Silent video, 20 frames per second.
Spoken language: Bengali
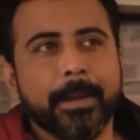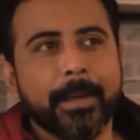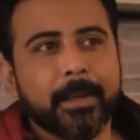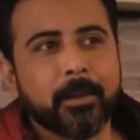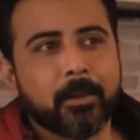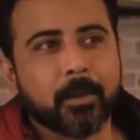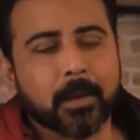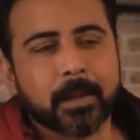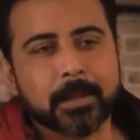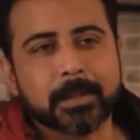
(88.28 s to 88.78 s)
হিট
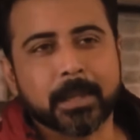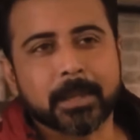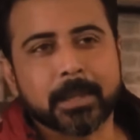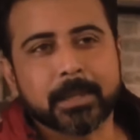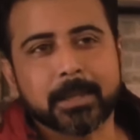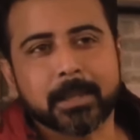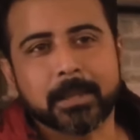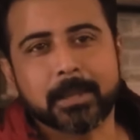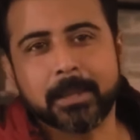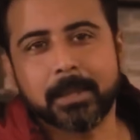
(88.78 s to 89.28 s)
করার সাথে
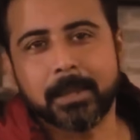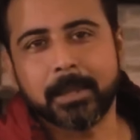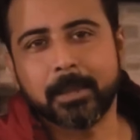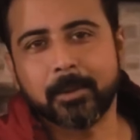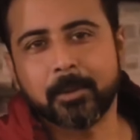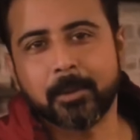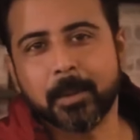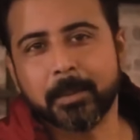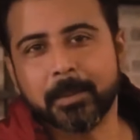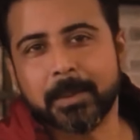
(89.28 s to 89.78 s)
সাথে
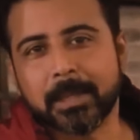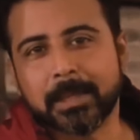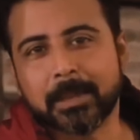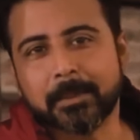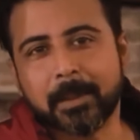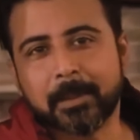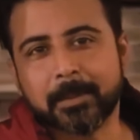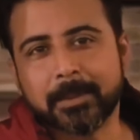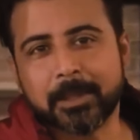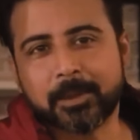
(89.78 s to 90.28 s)
এরকম আমি দেখতে
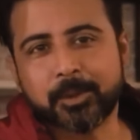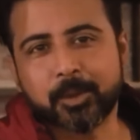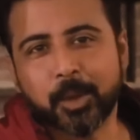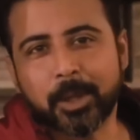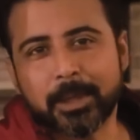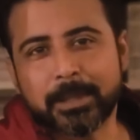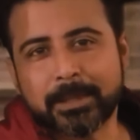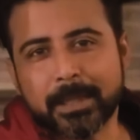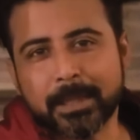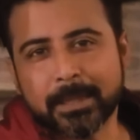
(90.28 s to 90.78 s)
পেলাম যে
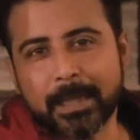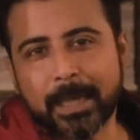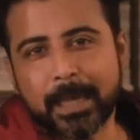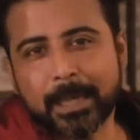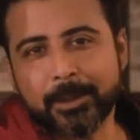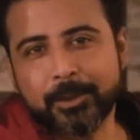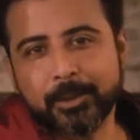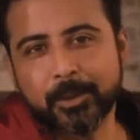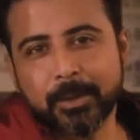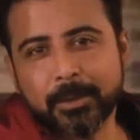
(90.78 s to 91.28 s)
ছয় সাত
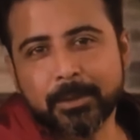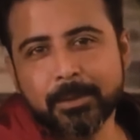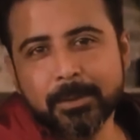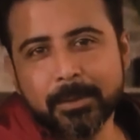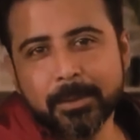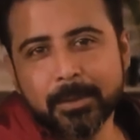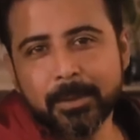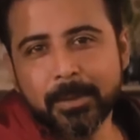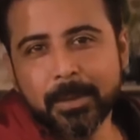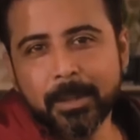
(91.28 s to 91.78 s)
আটজন
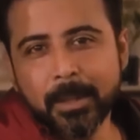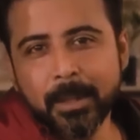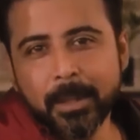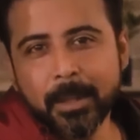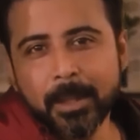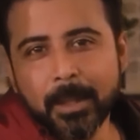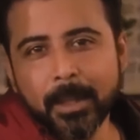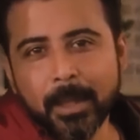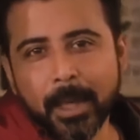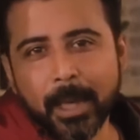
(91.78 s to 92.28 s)

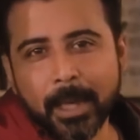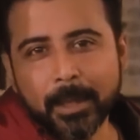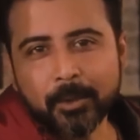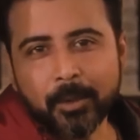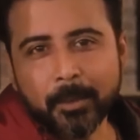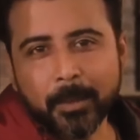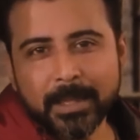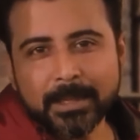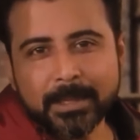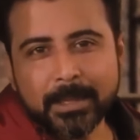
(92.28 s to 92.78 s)

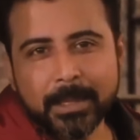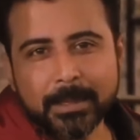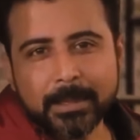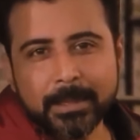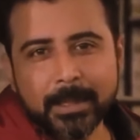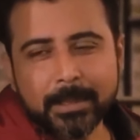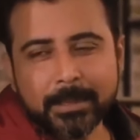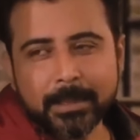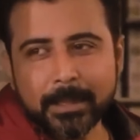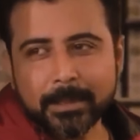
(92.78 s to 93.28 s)
একদম আস্তে
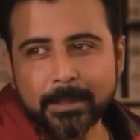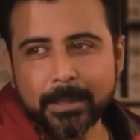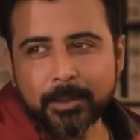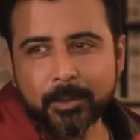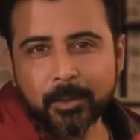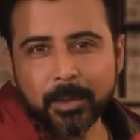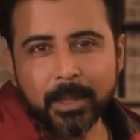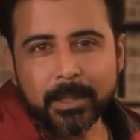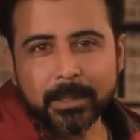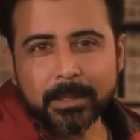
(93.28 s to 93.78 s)
আস্তে আস্তে আস্তে
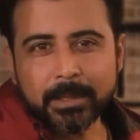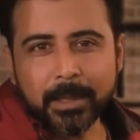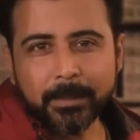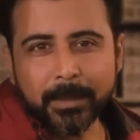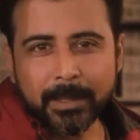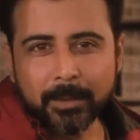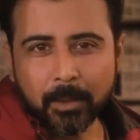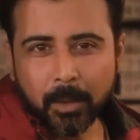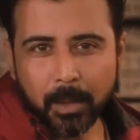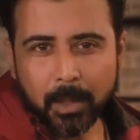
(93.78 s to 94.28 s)
চলে আসছে
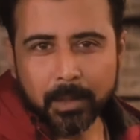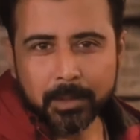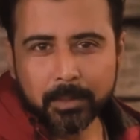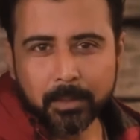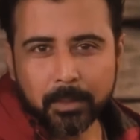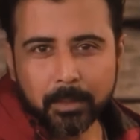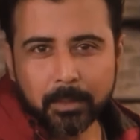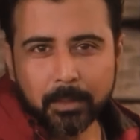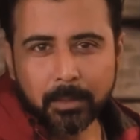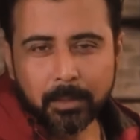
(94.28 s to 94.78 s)
আমাকে ধরার
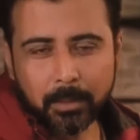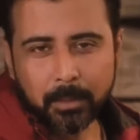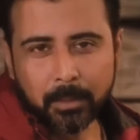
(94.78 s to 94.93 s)
জন্য